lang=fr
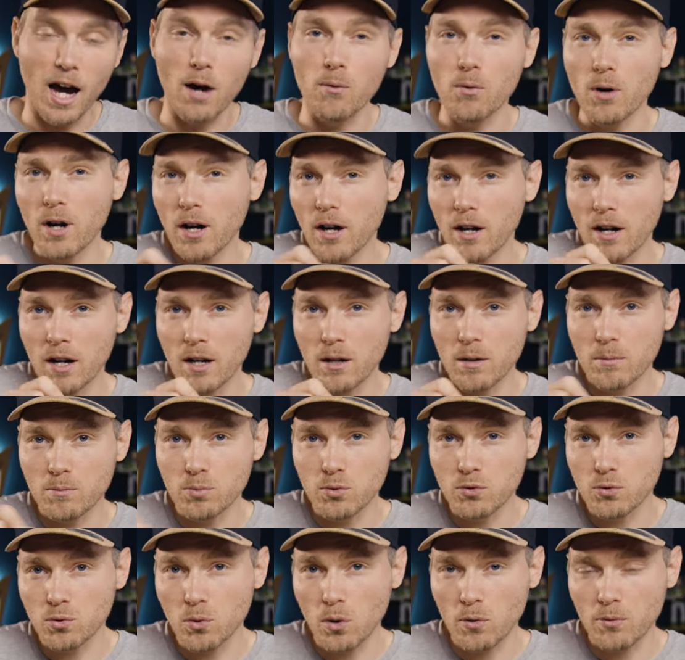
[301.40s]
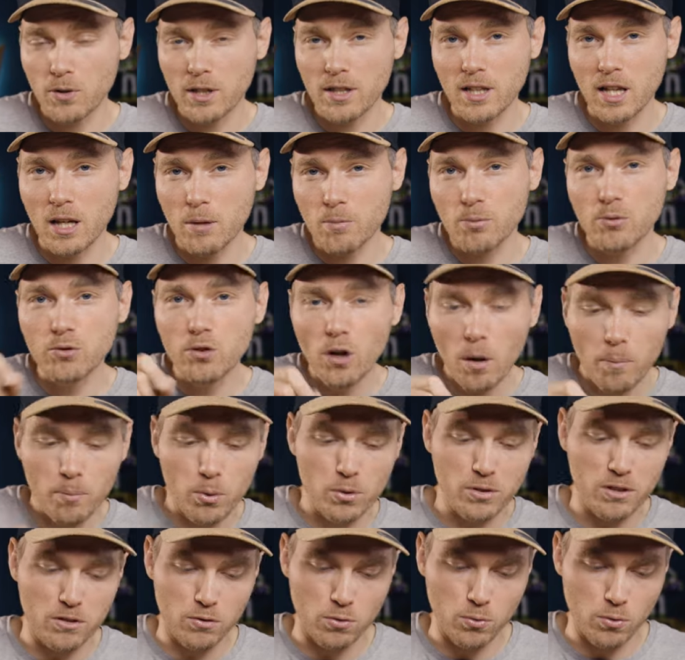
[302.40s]
avoir un bouton en fait avec plusieurs
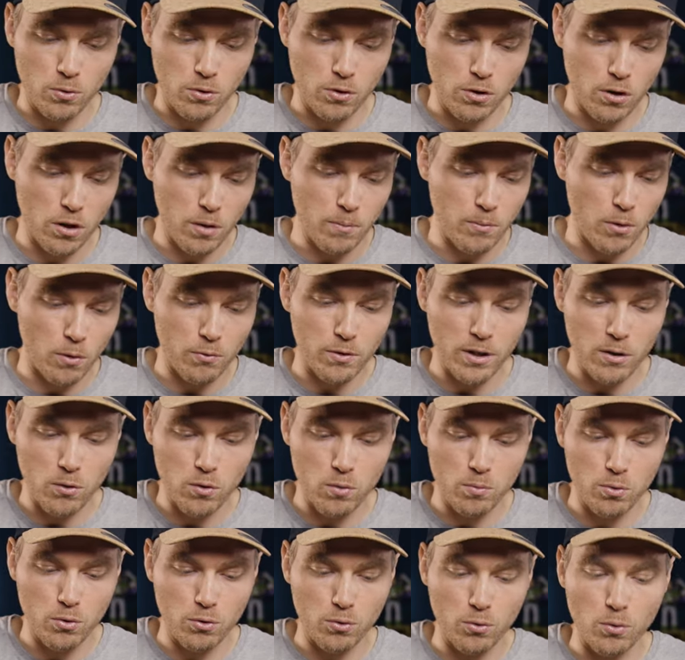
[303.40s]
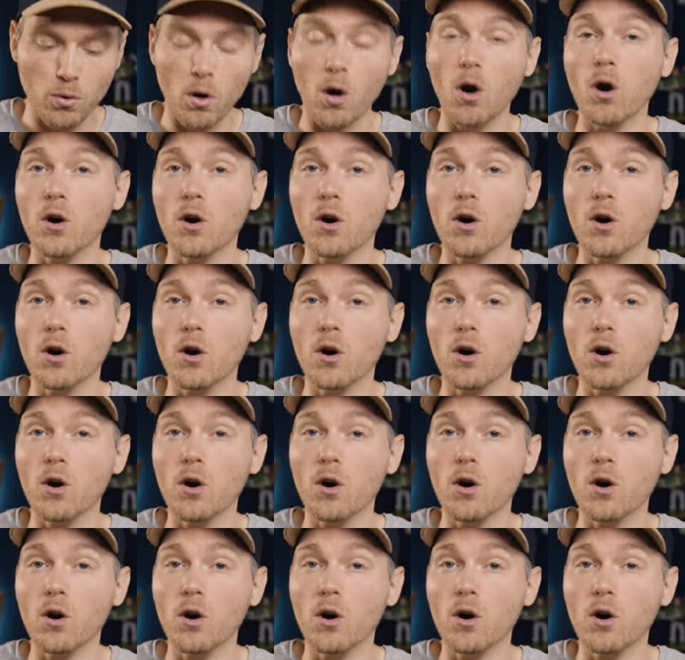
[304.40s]
positions, comme en fait le bouton